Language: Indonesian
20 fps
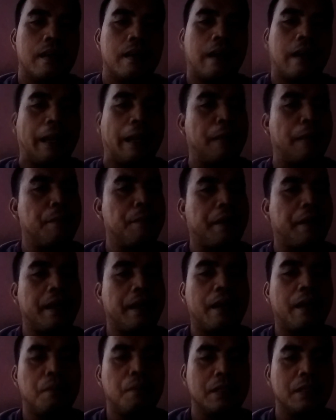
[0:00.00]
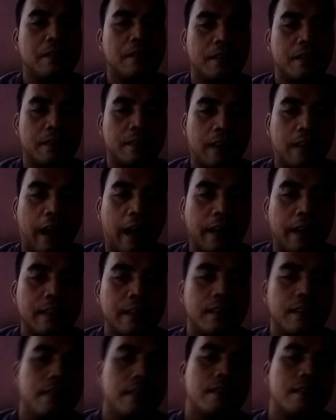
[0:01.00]
Karena mereka
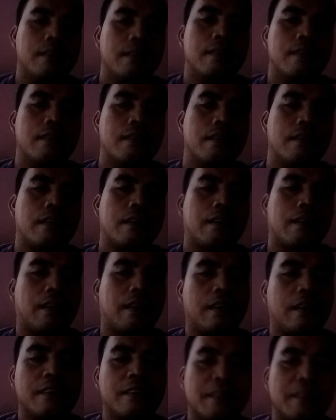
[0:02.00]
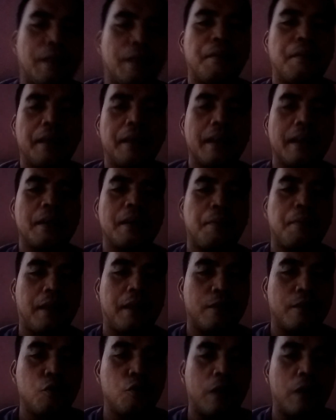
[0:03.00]
mencintai, karena cinta mereka
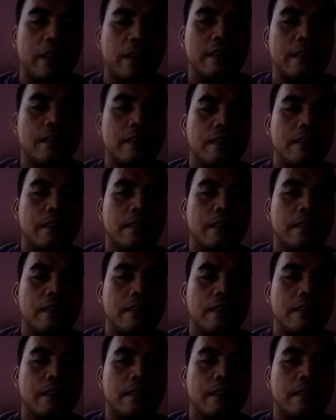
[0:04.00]
kepada Tuhan.